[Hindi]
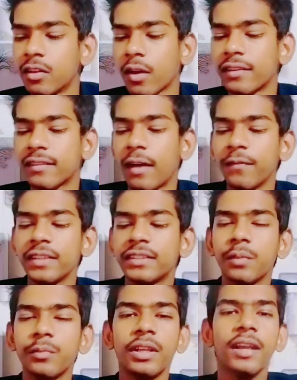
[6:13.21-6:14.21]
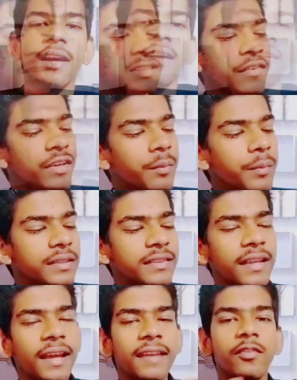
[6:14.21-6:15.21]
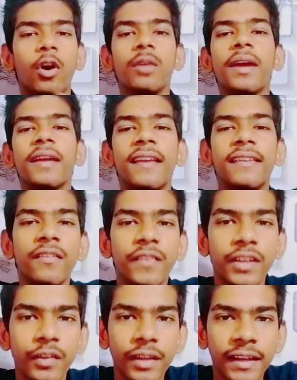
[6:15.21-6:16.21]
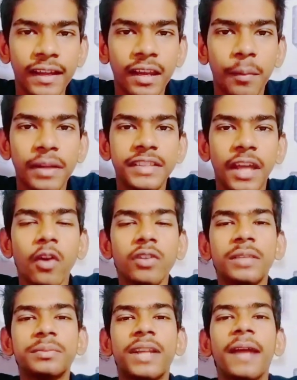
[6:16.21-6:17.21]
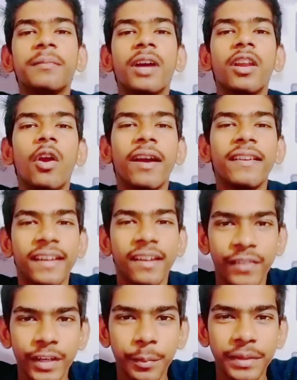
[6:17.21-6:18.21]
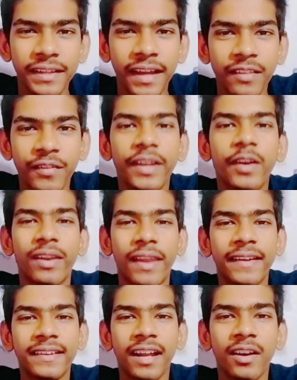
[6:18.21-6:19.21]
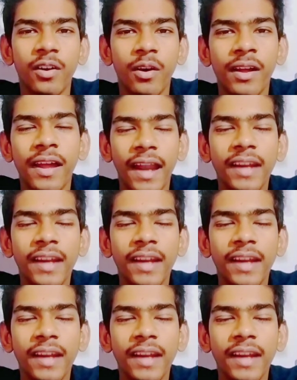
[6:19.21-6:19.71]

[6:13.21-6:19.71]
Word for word: तो गाइस काफ़ी अच्छा मुझे लगा अच्छा वीडियो में इतना ही गाइस और भी गाइस ऐसे वीडियो देखने के लिए हमारे चैनल को सब्सक्राइब कर लो और गाइस अगर वीडियो पसंद आया तो वीडियो को लाइक कर लो